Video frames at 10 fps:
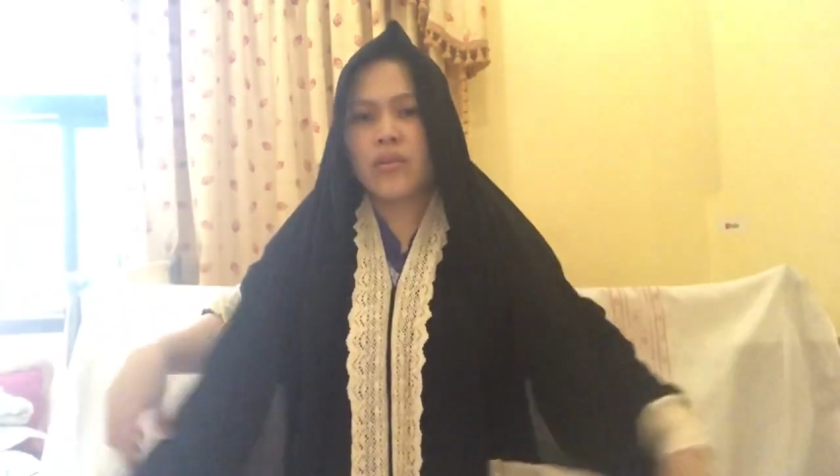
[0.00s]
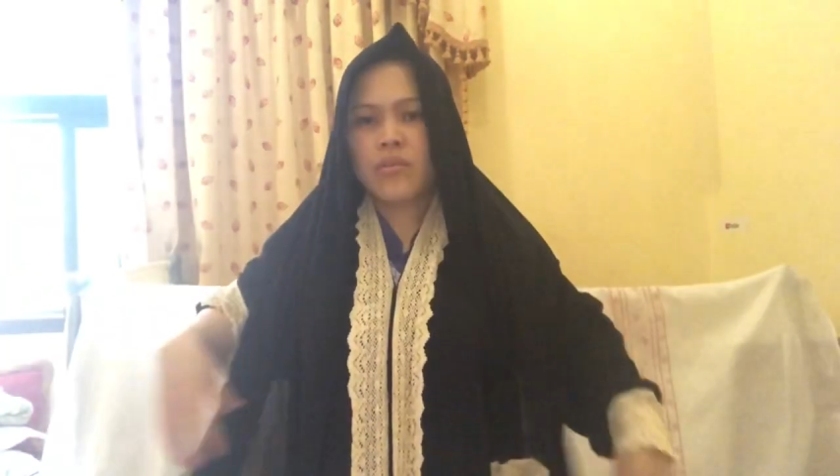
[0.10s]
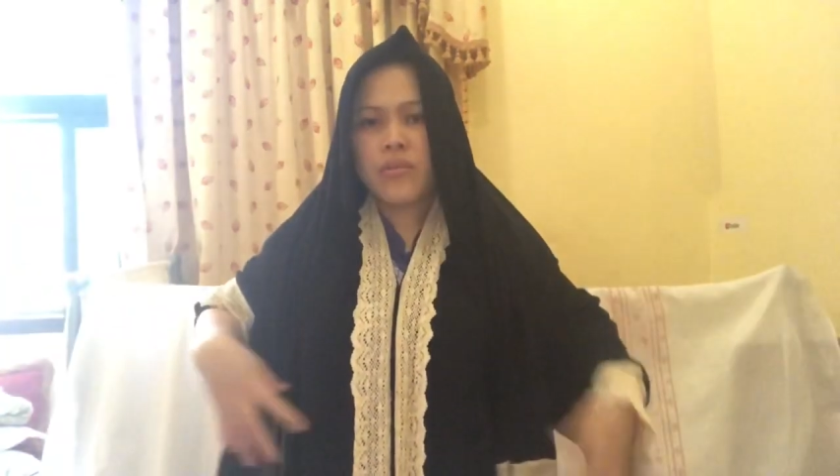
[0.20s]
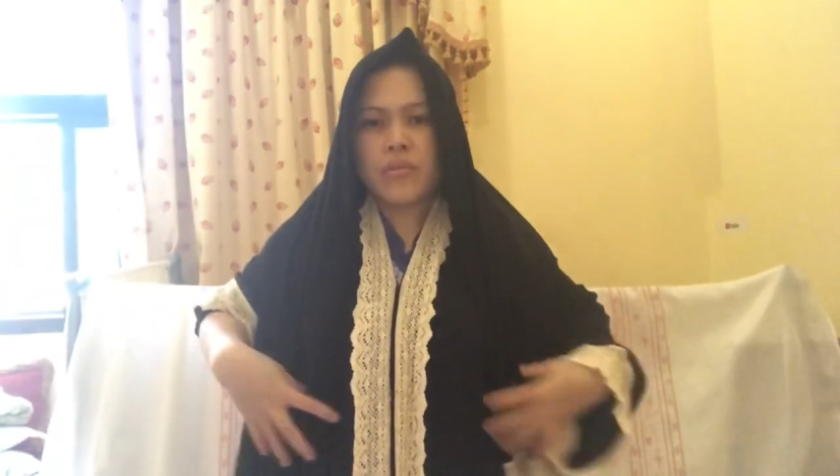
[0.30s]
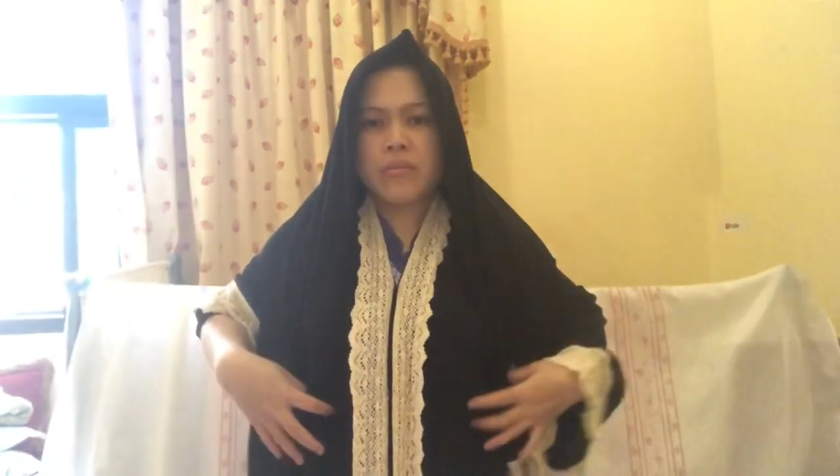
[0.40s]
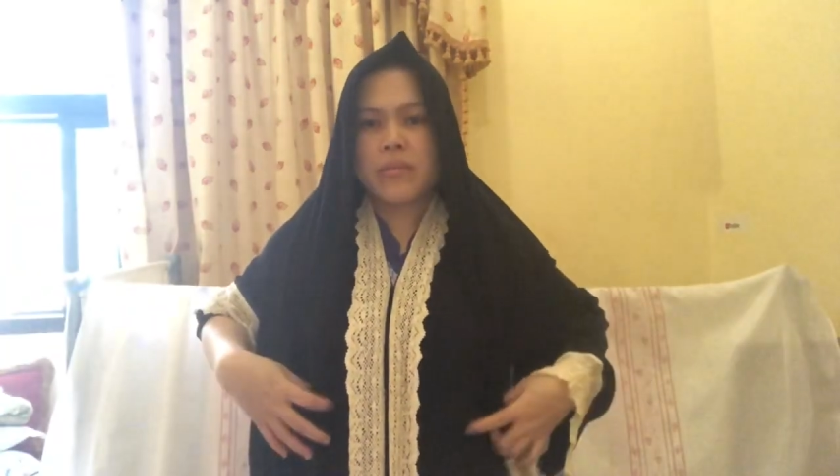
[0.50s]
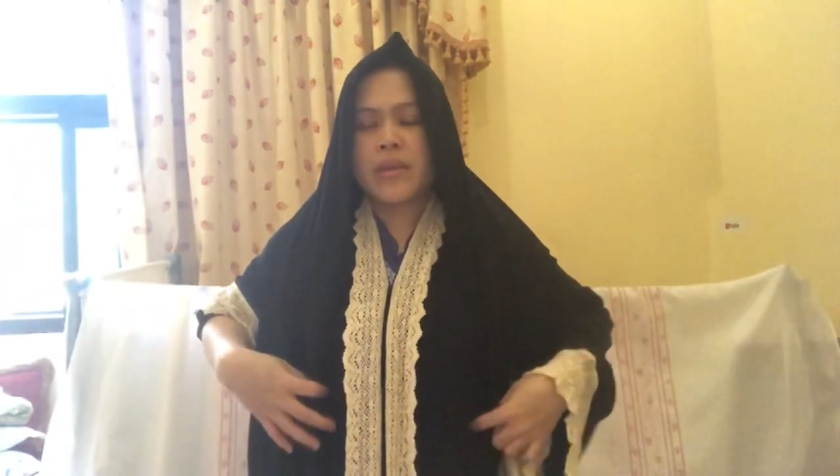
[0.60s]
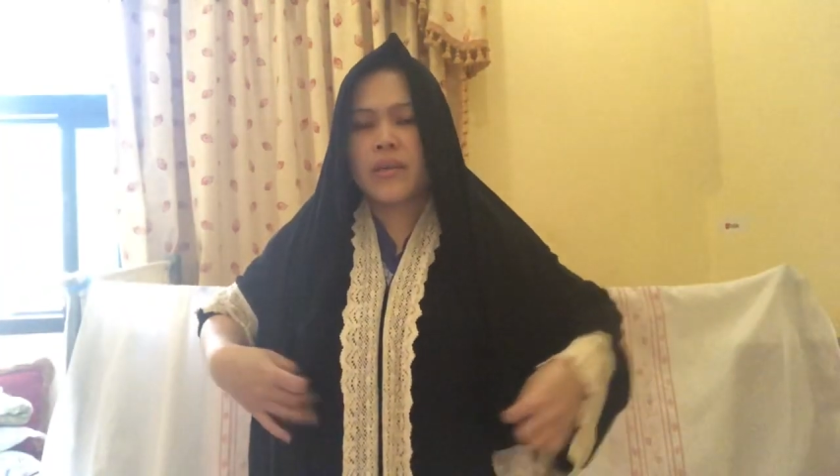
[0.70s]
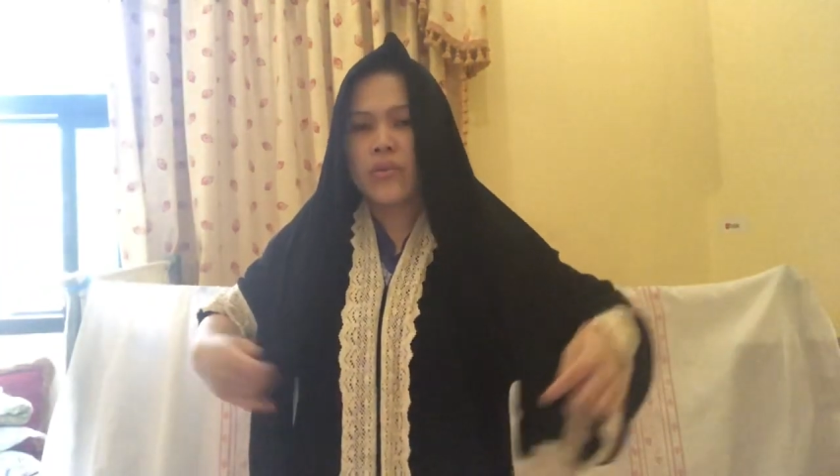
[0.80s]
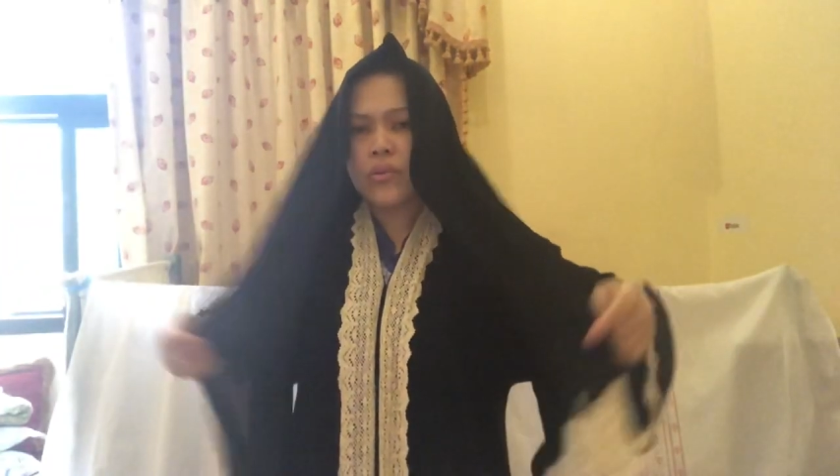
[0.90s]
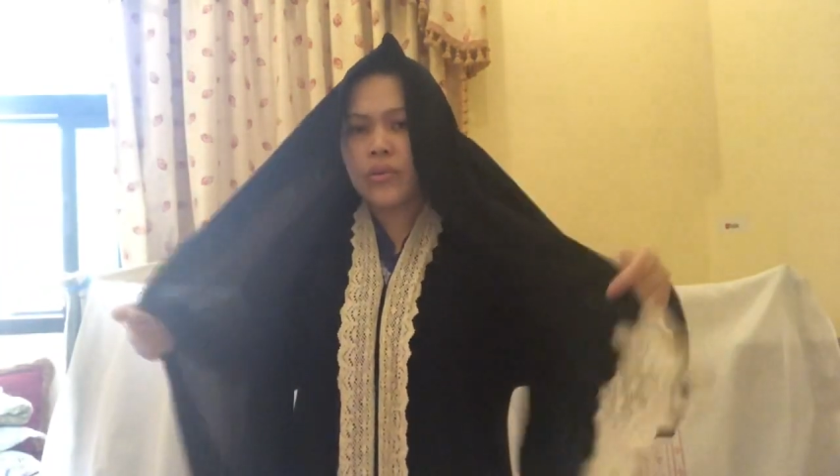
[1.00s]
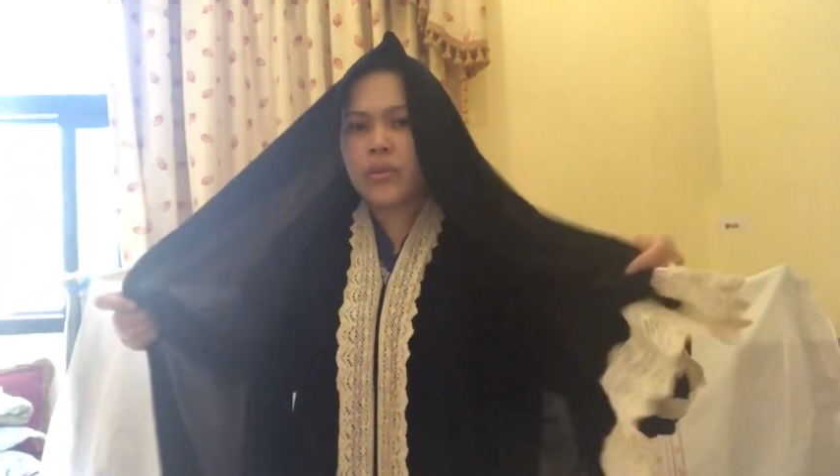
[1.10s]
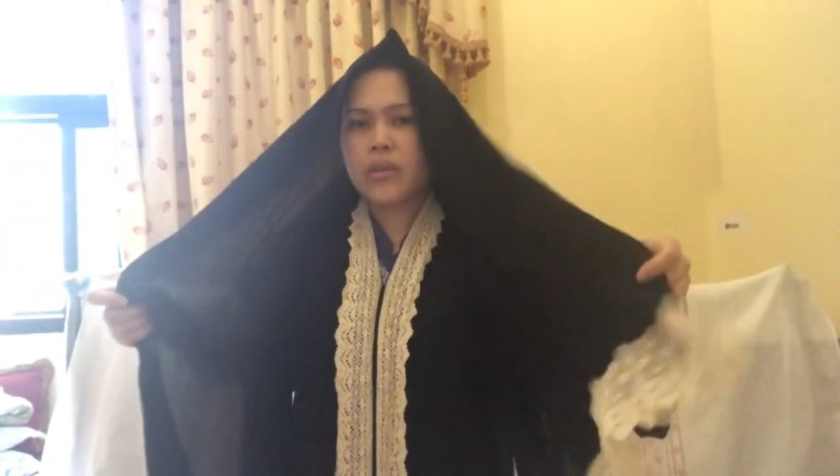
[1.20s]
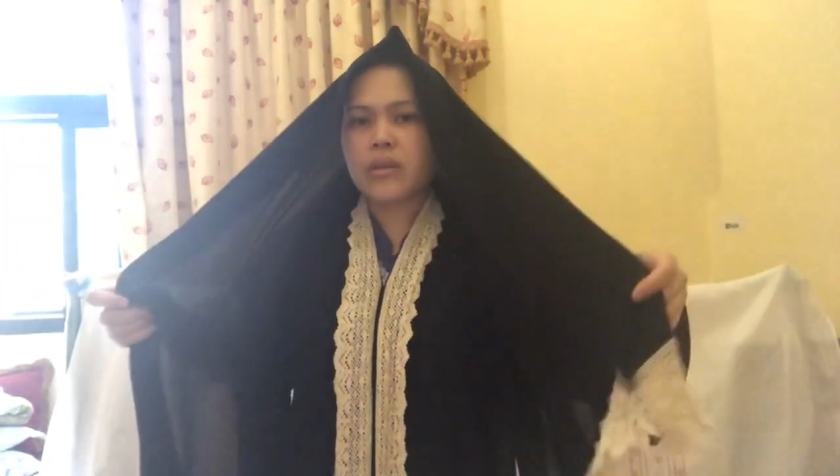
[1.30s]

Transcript: ano, mga, kung